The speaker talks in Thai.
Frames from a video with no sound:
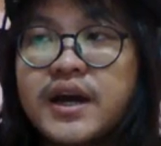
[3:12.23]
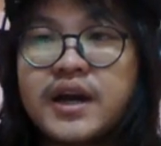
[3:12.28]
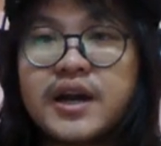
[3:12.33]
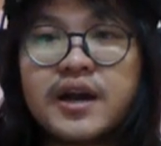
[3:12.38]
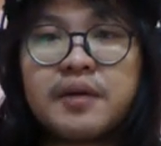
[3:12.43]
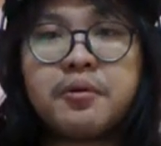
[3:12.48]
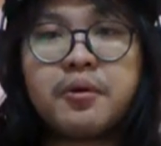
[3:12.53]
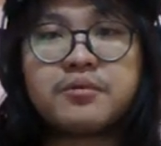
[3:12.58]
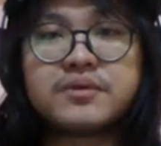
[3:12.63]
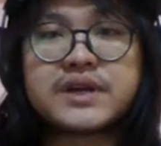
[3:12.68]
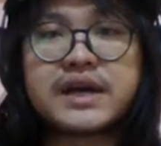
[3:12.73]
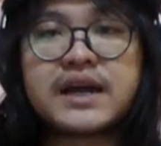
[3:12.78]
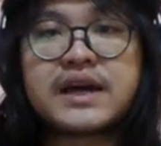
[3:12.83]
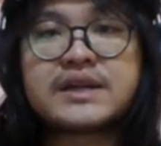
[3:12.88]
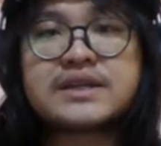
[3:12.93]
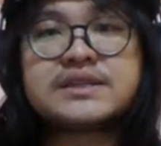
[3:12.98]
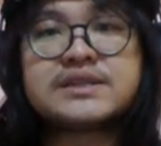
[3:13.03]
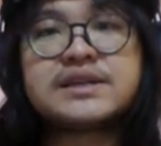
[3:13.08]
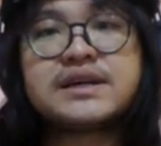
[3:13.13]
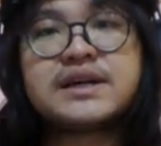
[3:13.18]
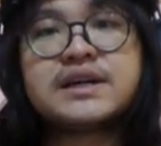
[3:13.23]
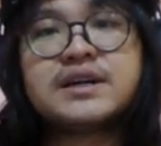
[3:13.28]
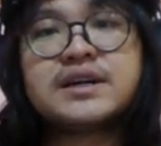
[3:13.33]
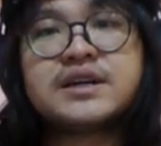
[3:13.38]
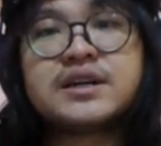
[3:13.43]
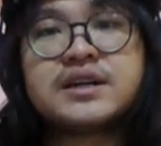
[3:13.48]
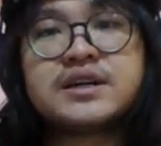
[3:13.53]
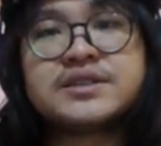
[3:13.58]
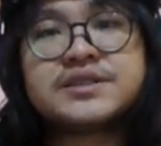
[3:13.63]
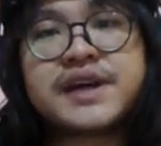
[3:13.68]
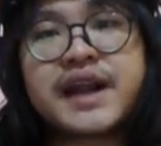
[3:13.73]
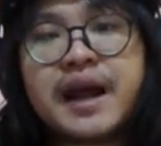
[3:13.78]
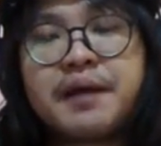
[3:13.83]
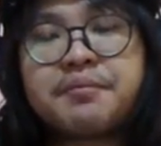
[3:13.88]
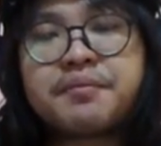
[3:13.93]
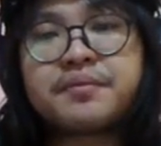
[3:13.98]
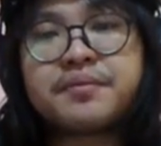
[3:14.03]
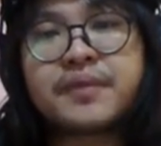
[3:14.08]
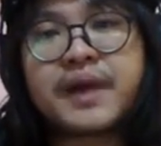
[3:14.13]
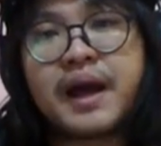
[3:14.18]
แล้วผมจะสลับ
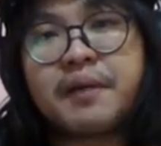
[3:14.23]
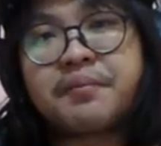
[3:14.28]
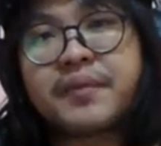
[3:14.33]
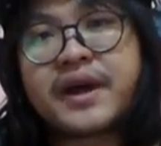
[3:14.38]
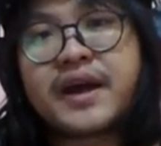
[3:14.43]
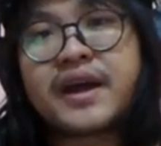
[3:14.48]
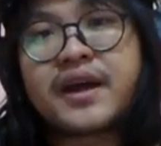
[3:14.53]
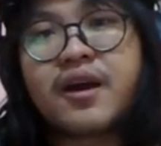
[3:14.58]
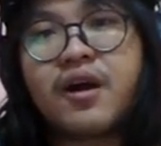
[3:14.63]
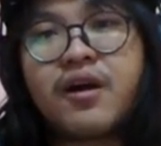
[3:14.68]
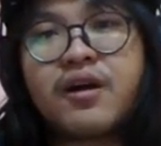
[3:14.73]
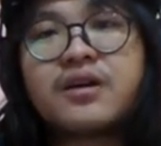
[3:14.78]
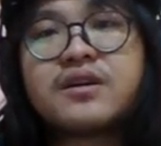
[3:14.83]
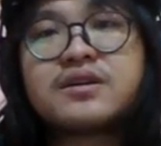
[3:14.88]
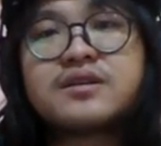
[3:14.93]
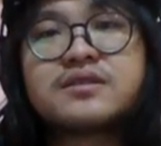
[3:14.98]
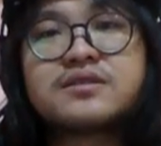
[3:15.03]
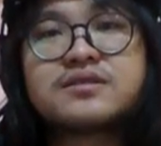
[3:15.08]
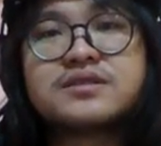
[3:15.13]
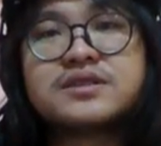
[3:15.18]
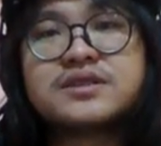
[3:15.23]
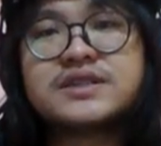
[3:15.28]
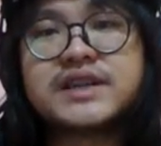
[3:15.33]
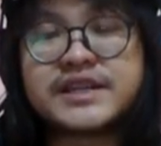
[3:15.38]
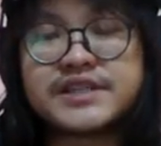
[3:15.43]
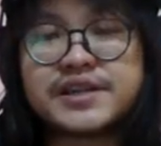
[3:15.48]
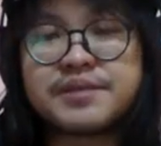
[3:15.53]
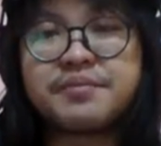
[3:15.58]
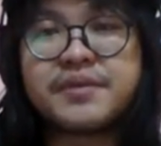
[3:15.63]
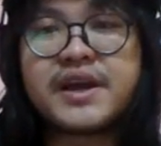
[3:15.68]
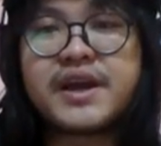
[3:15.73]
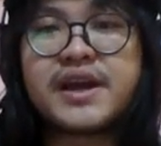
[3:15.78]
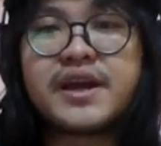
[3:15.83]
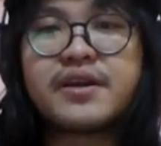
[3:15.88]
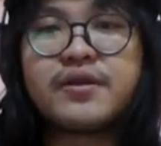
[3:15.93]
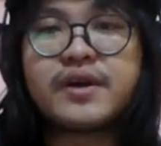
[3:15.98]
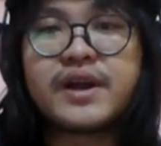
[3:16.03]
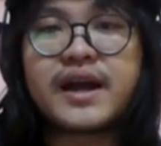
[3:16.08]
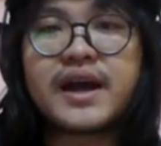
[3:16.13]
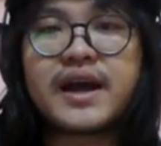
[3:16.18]
กลับไปกล้องเจ็ดสิบ ดี
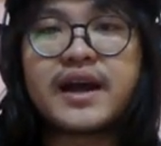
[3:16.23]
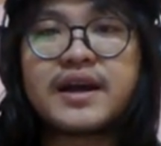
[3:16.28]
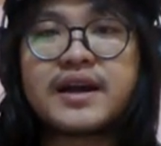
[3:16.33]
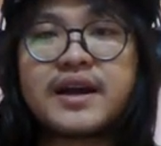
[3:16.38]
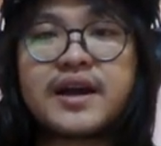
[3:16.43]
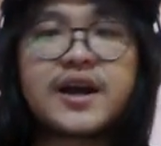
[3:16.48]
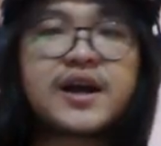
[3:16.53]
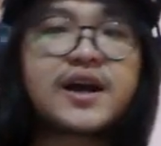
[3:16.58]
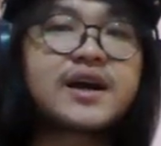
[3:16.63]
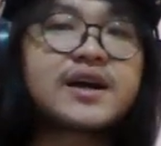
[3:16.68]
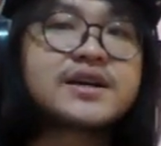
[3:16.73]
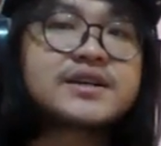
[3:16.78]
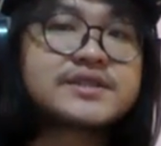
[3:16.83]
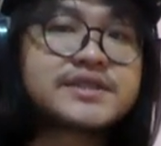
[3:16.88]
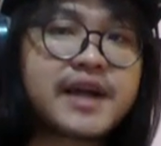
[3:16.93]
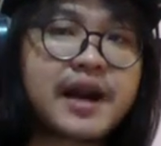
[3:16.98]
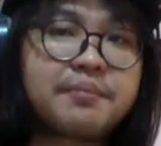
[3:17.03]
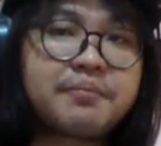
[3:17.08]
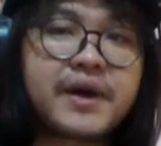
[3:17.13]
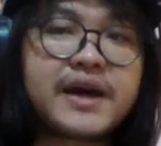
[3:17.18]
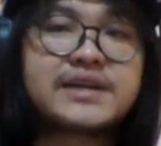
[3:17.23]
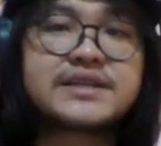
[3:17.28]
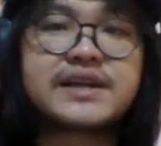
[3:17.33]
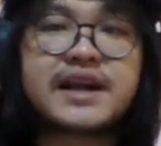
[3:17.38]
ด้วยนะฮะแล้วก็สลับไปส